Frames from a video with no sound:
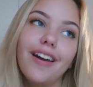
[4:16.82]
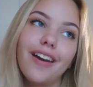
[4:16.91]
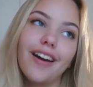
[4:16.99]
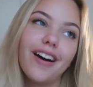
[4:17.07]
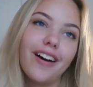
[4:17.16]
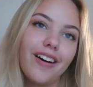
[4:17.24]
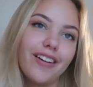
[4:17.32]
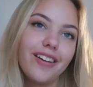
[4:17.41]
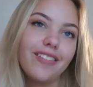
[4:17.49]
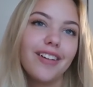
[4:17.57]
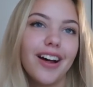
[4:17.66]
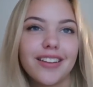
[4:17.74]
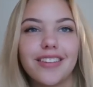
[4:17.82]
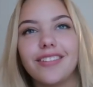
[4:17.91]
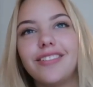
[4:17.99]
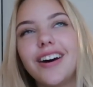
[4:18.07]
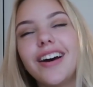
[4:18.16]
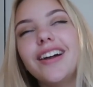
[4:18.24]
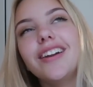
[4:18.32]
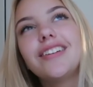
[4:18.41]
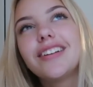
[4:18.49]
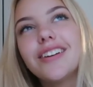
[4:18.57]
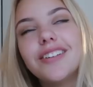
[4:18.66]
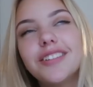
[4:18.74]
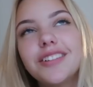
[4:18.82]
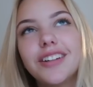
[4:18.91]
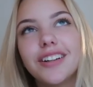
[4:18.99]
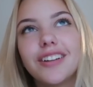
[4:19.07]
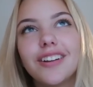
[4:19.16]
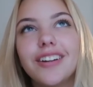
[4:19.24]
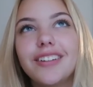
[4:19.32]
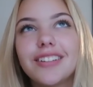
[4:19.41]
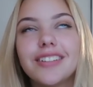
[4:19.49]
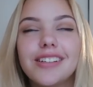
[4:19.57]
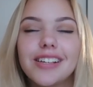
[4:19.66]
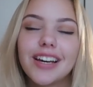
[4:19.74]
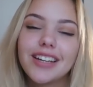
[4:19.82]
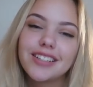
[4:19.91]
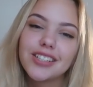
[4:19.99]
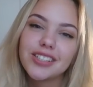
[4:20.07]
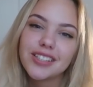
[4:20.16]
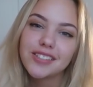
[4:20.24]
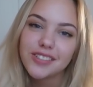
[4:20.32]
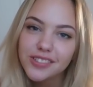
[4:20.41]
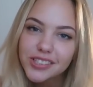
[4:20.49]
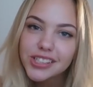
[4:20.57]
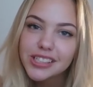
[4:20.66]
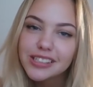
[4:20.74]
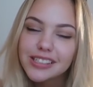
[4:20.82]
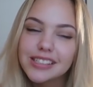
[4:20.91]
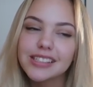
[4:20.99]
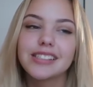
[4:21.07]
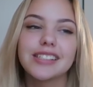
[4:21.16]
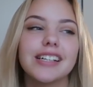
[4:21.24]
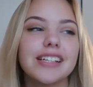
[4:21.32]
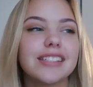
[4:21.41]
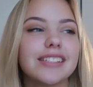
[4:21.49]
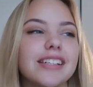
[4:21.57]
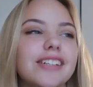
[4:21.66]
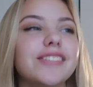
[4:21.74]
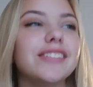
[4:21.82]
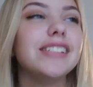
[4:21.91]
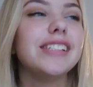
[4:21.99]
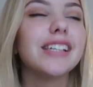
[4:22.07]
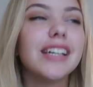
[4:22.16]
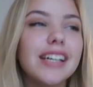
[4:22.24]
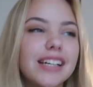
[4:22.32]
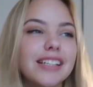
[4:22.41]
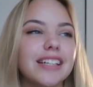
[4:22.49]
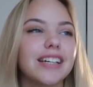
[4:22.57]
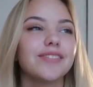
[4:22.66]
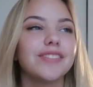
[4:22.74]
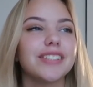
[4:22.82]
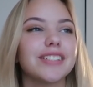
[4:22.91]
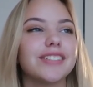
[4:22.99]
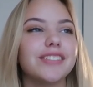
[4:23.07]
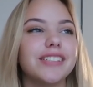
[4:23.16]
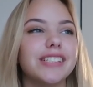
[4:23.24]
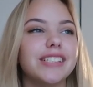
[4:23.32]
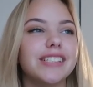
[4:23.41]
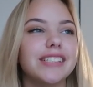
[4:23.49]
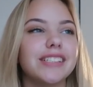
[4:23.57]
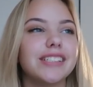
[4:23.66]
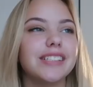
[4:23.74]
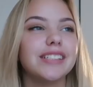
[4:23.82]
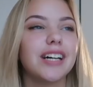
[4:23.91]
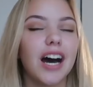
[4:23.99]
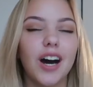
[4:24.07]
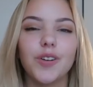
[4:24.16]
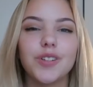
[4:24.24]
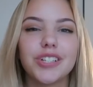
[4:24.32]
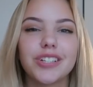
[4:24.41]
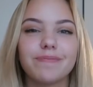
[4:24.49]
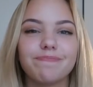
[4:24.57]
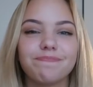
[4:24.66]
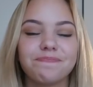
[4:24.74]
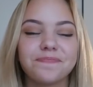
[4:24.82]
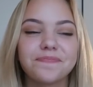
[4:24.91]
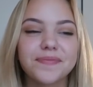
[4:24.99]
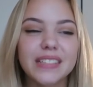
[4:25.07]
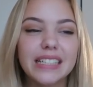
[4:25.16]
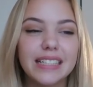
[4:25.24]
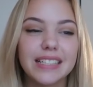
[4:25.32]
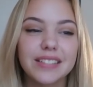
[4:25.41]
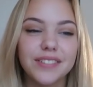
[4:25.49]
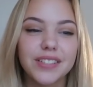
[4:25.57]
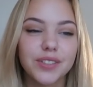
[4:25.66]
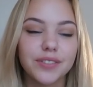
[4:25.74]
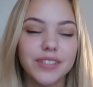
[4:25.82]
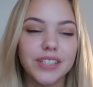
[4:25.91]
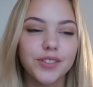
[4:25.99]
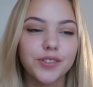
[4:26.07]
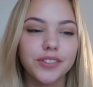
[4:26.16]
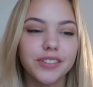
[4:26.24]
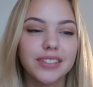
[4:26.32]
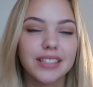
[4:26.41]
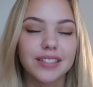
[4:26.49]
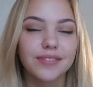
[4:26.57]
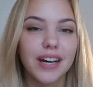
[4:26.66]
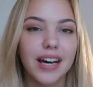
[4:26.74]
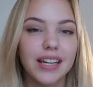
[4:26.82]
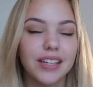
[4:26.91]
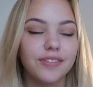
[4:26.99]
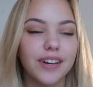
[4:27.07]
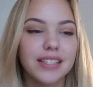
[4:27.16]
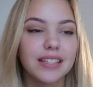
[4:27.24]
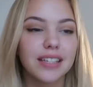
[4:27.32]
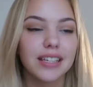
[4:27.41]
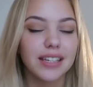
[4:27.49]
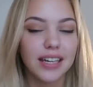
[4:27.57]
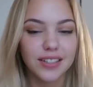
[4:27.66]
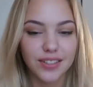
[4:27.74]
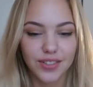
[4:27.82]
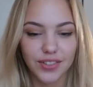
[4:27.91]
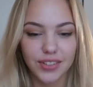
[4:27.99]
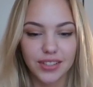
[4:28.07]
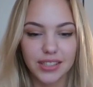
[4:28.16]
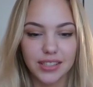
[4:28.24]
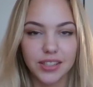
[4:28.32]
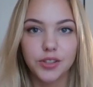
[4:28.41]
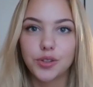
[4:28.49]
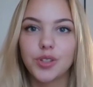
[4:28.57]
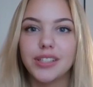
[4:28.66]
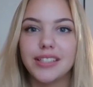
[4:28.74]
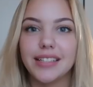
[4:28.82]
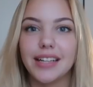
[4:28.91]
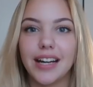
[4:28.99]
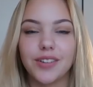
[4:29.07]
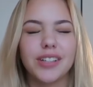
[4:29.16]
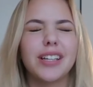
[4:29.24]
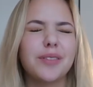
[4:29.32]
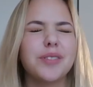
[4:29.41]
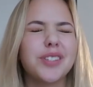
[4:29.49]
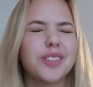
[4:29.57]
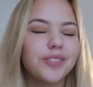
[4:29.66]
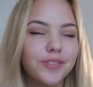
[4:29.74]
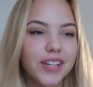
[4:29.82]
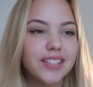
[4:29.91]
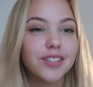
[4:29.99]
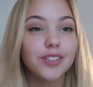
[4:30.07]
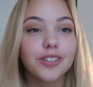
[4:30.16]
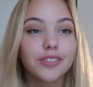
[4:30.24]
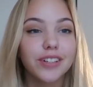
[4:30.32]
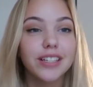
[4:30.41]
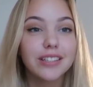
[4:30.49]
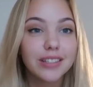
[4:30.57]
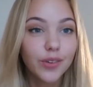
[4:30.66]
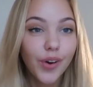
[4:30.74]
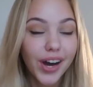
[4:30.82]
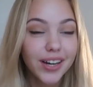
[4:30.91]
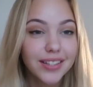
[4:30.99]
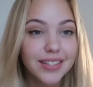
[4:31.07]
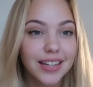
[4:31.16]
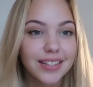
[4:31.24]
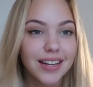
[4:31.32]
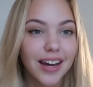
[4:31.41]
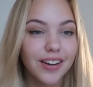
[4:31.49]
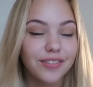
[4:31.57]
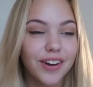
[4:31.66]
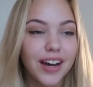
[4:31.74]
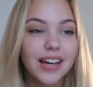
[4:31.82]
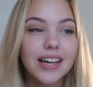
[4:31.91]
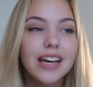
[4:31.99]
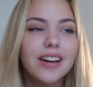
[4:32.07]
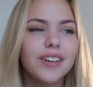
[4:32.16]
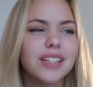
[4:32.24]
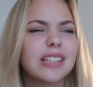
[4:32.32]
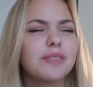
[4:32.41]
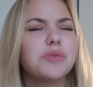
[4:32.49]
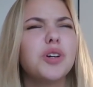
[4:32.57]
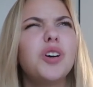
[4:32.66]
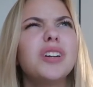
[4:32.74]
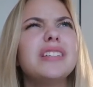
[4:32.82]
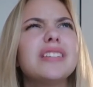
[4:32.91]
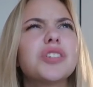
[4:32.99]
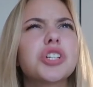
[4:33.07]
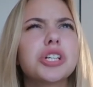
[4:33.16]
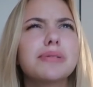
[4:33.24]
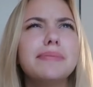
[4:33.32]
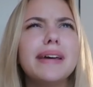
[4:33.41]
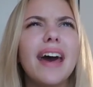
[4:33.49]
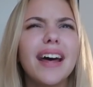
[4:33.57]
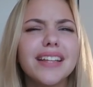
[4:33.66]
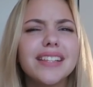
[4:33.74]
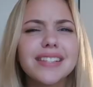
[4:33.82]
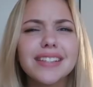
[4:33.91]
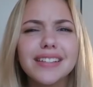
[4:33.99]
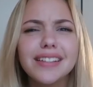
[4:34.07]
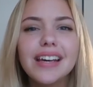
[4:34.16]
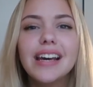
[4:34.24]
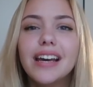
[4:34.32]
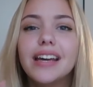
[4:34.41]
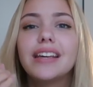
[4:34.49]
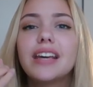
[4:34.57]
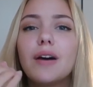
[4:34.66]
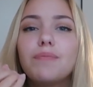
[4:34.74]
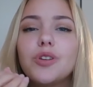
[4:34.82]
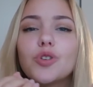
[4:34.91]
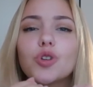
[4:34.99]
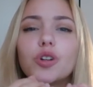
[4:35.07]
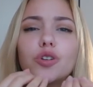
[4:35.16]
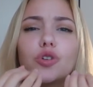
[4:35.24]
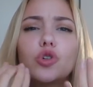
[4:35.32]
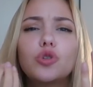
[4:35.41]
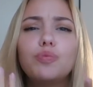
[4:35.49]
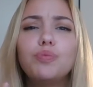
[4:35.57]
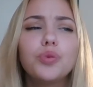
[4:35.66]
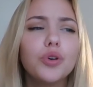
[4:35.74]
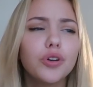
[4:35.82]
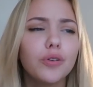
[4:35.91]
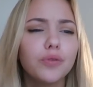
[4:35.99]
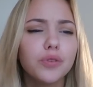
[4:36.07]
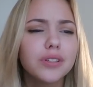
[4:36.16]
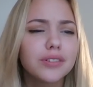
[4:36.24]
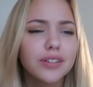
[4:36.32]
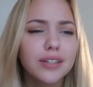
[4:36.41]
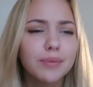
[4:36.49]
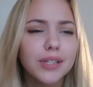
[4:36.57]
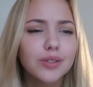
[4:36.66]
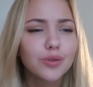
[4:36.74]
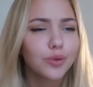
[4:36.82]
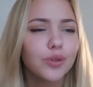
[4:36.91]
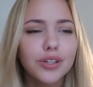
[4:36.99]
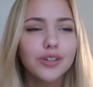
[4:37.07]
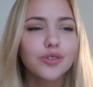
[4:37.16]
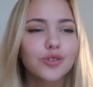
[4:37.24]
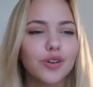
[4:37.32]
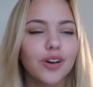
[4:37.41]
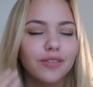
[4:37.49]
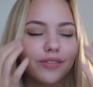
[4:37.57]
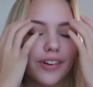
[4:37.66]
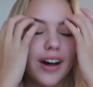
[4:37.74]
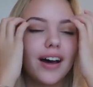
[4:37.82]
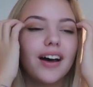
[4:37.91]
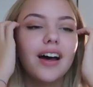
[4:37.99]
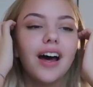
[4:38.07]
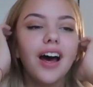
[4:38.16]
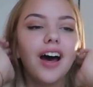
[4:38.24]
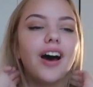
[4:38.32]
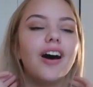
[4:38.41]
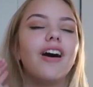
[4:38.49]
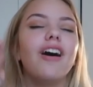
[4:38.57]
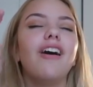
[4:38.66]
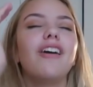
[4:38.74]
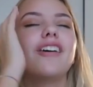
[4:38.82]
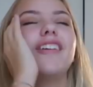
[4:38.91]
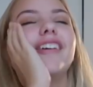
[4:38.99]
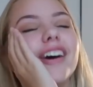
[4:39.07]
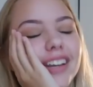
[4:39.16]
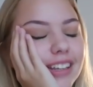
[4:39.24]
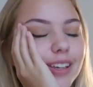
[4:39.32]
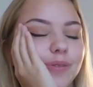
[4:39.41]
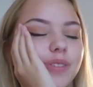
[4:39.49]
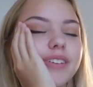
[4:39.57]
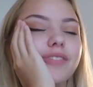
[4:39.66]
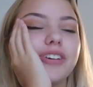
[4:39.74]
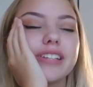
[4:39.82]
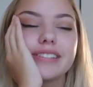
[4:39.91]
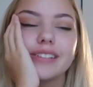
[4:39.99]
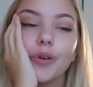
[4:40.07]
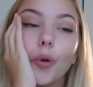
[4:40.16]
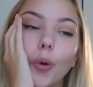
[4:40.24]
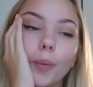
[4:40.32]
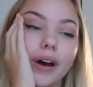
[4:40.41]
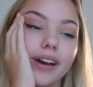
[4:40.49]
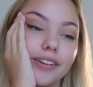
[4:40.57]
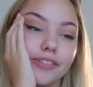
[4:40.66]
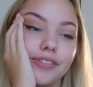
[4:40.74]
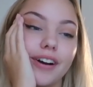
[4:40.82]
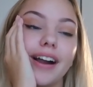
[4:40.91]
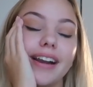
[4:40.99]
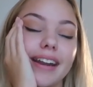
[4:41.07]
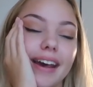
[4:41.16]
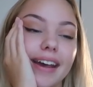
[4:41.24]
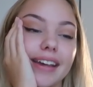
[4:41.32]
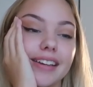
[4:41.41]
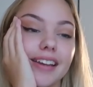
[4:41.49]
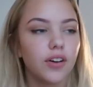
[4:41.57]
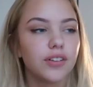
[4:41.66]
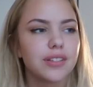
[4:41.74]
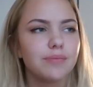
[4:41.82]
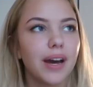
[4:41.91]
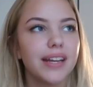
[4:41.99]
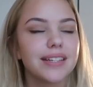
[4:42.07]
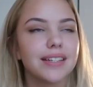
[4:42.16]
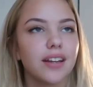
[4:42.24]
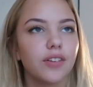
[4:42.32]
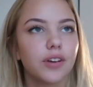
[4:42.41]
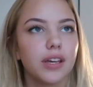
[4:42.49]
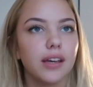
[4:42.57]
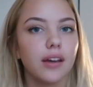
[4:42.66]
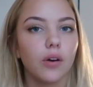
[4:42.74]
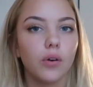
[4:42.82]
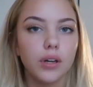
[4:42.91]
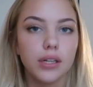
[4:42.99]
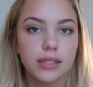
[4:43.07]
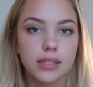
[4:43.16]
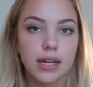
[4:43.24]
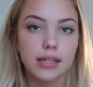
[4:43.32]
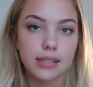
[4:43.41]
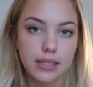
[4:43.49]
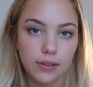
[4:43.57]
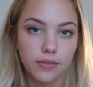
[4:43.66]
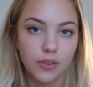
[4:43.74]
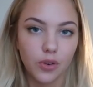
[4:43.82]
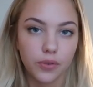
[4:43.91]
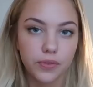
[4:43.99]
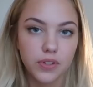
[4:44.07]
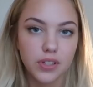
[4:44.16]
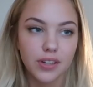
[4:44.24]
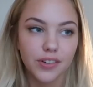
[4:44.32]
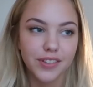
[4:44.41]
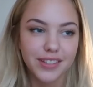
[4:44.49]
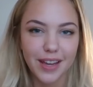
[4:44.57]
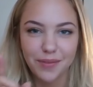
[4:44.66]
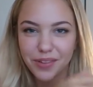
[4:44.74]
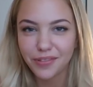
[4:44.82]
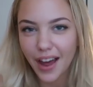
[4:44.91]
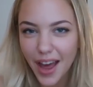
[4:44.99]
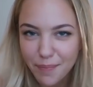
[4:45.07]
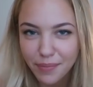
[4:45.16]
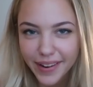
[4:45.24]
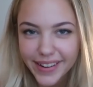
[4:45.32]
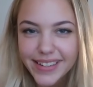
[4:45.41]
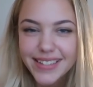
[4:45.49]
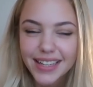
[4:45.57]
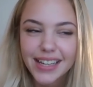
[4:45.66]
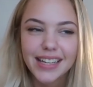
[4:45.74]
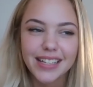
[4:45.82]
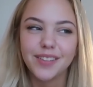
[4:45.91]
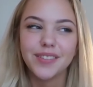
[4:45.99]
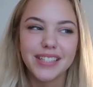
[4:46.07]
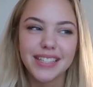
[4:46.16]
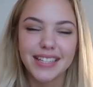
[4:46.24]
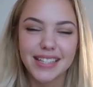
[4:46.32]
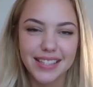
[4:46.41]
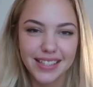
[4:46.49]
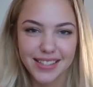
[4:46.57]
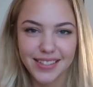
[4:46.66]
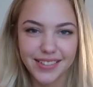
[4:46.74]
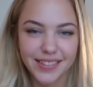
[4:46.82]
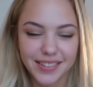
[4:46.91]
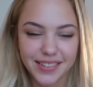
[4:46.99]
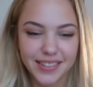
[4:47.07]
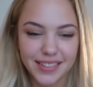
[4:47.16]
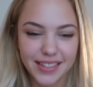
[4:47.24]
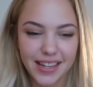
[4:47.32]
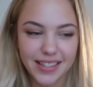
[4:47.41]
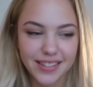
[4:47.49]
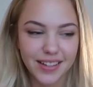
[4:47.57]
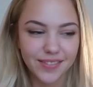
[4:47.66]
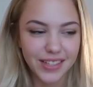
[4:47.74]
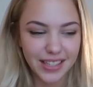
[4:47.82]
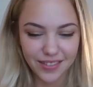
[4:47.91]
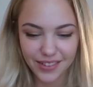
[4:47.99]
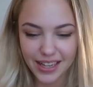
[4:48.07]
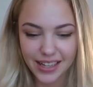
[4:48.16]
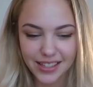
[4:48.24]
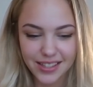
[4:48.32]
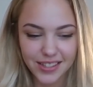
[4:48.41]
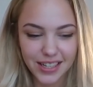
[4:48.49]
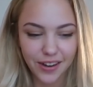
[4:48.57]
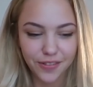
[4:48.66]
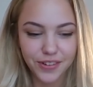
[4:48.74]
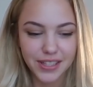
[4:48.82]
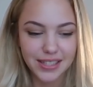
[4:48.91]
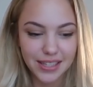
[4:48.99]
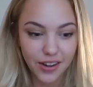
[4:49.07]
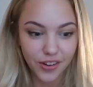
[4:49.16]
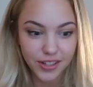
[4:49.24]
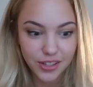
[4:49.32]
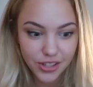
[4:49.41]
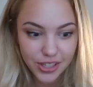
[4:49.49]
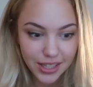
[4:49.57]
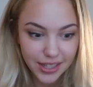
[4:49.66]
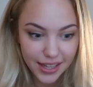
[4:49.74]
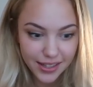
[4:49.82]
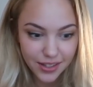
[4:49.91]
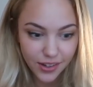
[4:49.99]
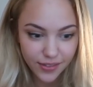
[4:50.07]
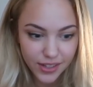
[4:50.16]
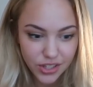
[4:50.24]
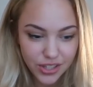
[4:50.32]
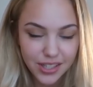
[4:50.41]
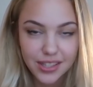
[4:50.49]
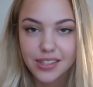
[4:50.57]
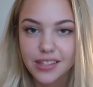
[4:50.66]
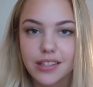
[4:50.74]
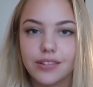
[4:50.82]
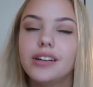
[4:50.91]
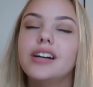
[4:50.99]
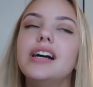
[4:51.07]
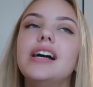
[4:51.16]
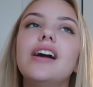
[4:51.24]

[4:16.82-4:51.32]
Ja, dann war es soweit. Oh Gott, Leute, ich hatte so Schiss. Ich saß da und ich dachte mir so, ouch, das wird so wehtun. Das war, ich weiß nicht, ich hatte so ein äh, Kuscheltier in der Hand und ich habe mich so festgedrückt, weil ich so Angst hatte einfach. Weil ich dachte mir, oh, diese Schmerzen, ich habe die schon gespürt, obwohl es noch nicht mal durchgestochen war oh Gott, ich bin fast in Ohnmacht gefallen, echt. Und sie meinte dann, okay, hol jetzt ganz tief Luft. Und sie hat mich veräppelt, damit ich das nicht so, also damit ich mich halt nicht so darauf fixiere, oh, die sticht jetzt, oh, wann sticht sie so?